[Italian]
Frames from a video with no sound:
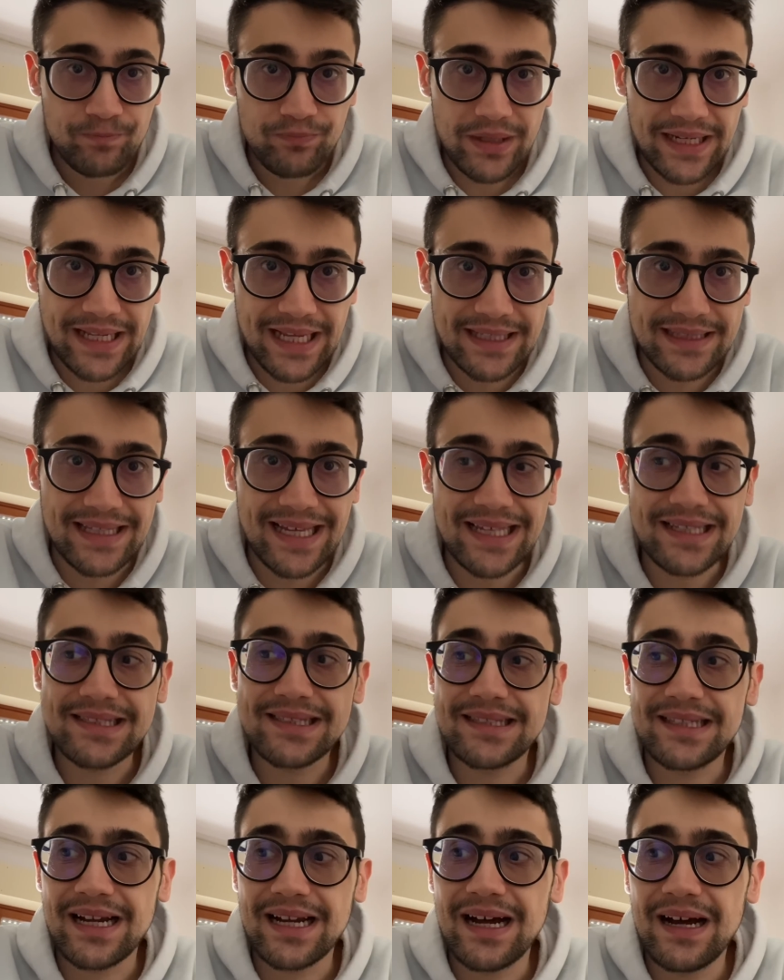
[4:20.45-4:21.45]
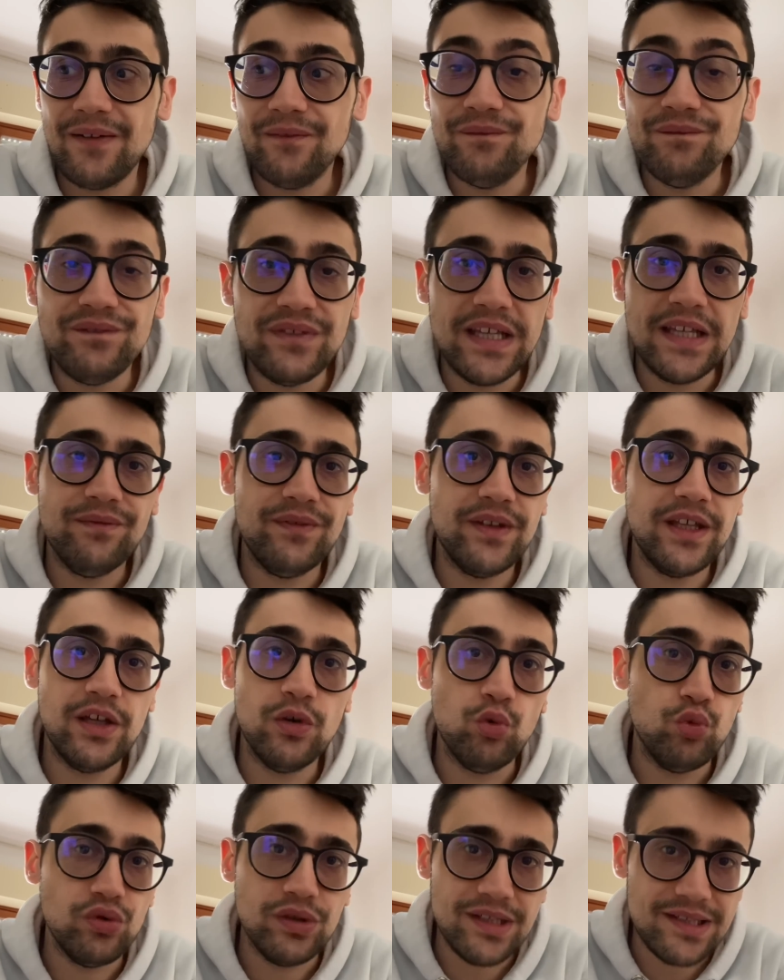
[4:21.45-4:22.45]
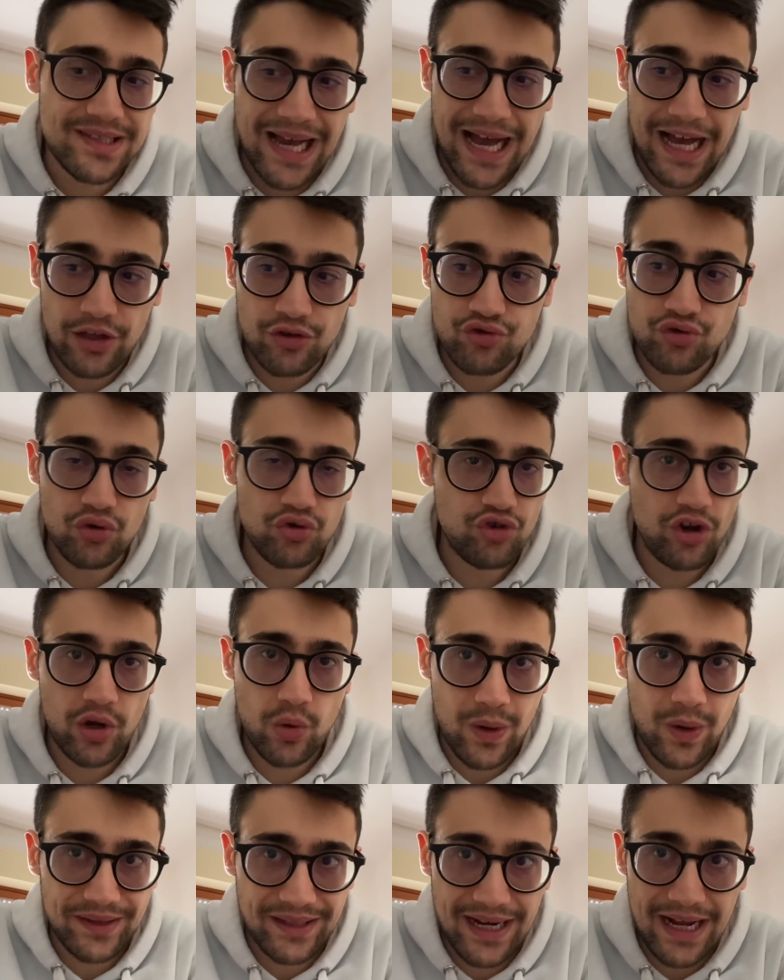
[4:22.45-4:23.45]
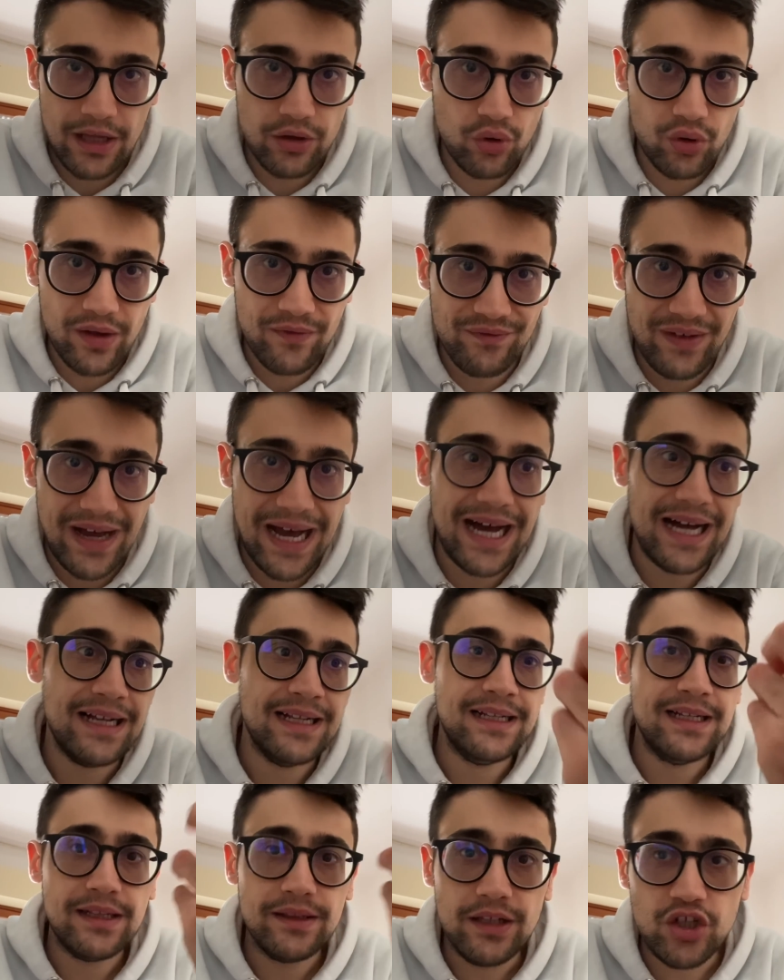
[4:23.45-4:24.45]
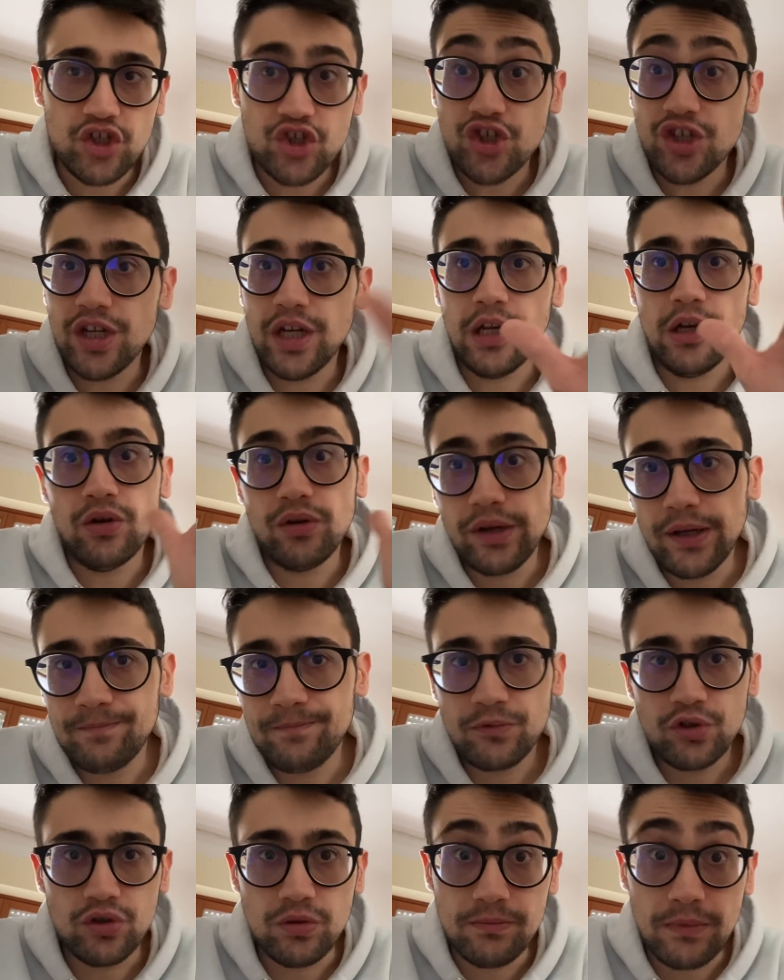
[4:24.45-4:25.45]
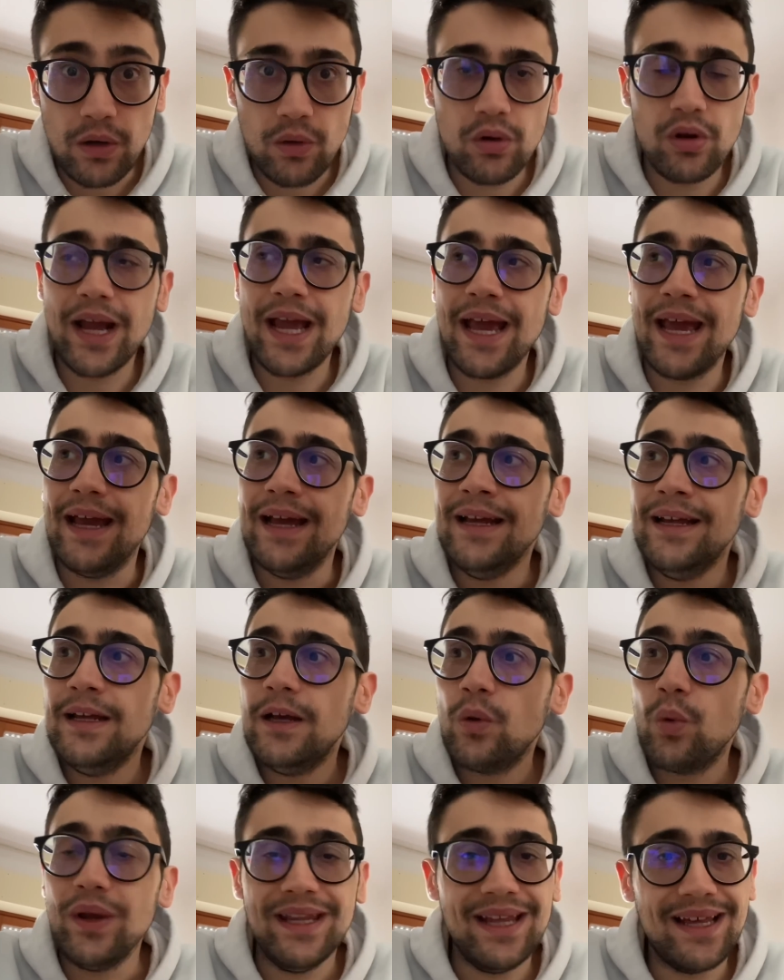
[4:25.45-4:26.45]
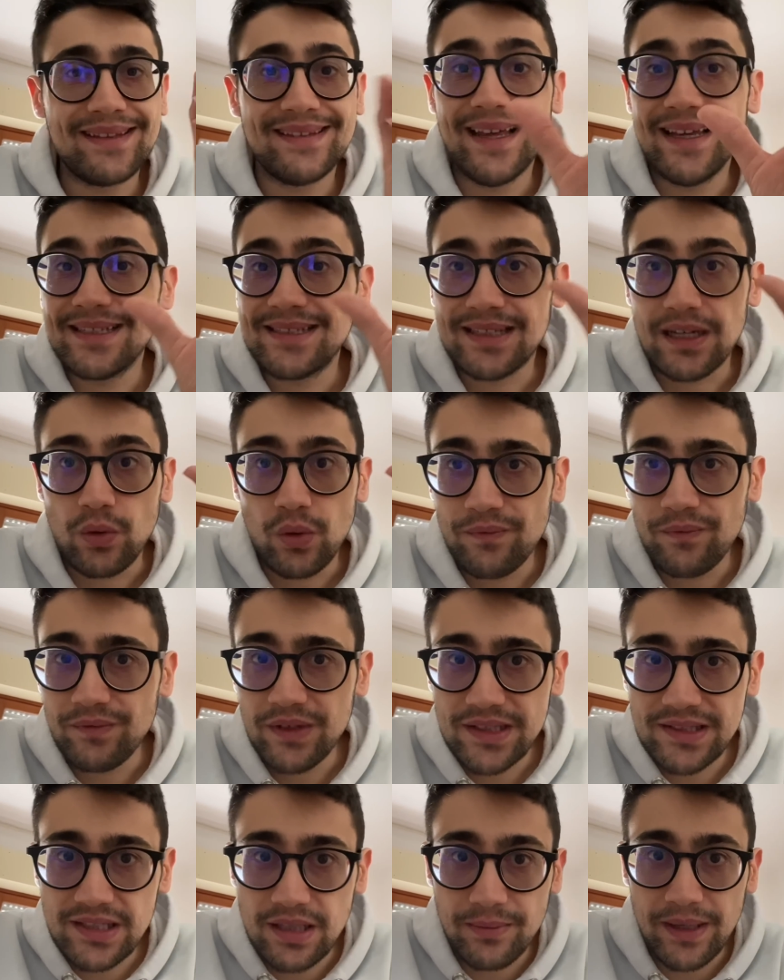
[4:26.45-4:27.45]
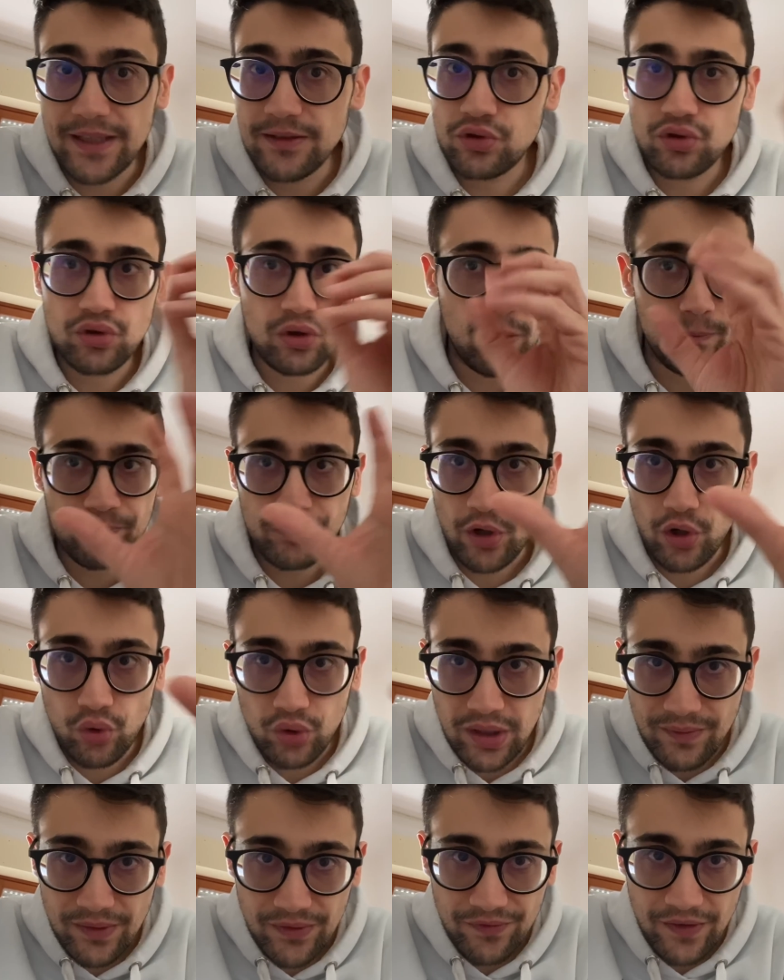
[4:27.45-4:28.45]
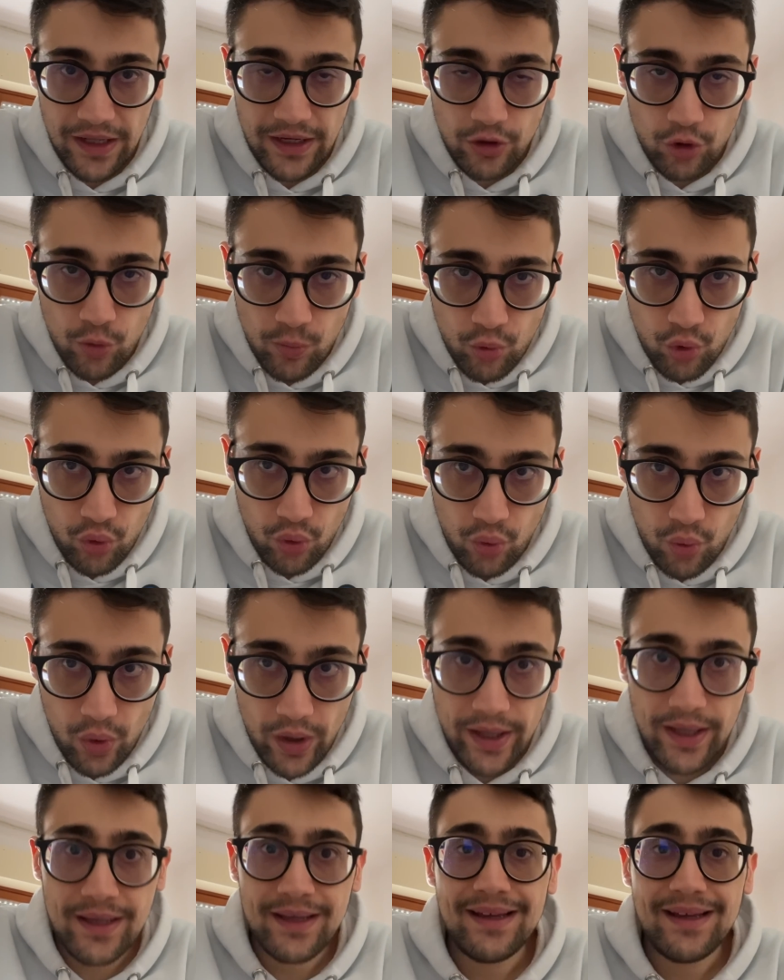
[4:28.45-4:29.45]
perché a destra vivi un disagio, c'è Quadrato che va, De Sciglio che insomma quello che è, quindi a destra un investimento lo devi fare comunque.